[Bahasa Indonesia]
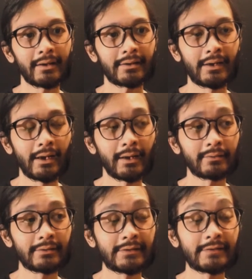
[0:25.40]

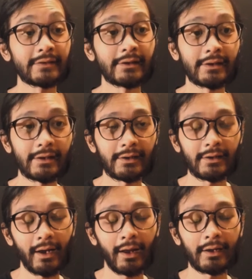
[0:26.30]
Dan di sini
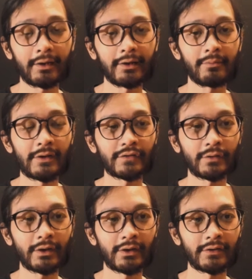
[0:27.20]
kali ini dia
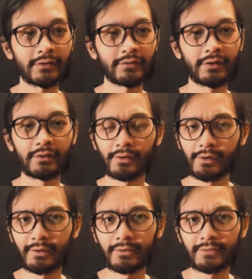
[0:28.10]
masuk ke
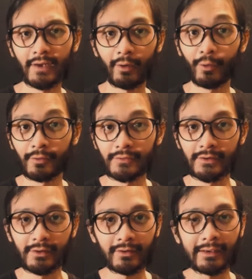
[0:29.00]
genre
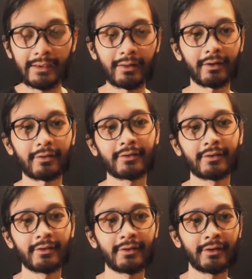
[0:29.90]
psychological thriller
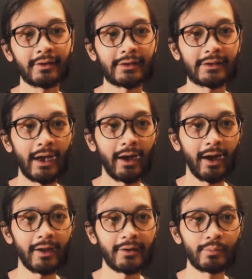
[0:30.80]
yang
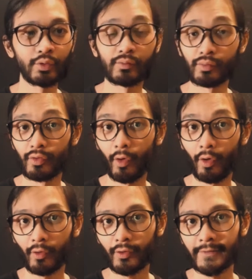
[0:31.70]
ada bumbu
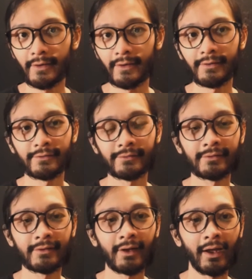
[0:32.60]
horornya.
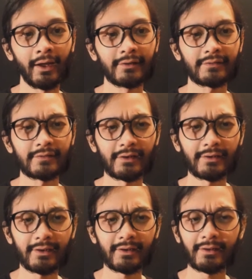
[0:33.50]

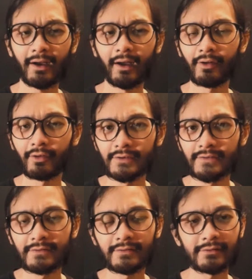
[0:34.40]
Ceritanya tentang
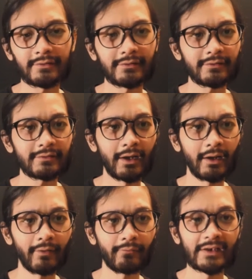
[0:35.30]
Eloise,
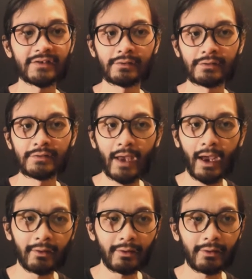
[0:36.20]
eh, fashion
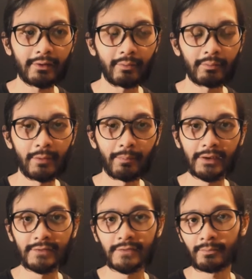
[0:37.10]
designer yang
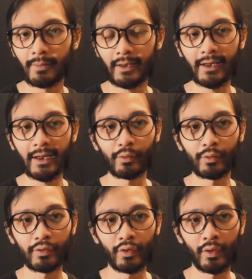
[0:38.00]
mendapat kesempatan
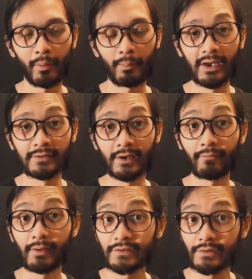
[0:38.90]
untuk
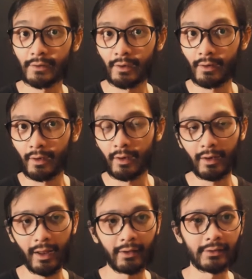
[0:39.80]
belajar fashion ke
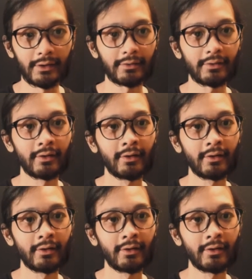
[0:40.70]
London,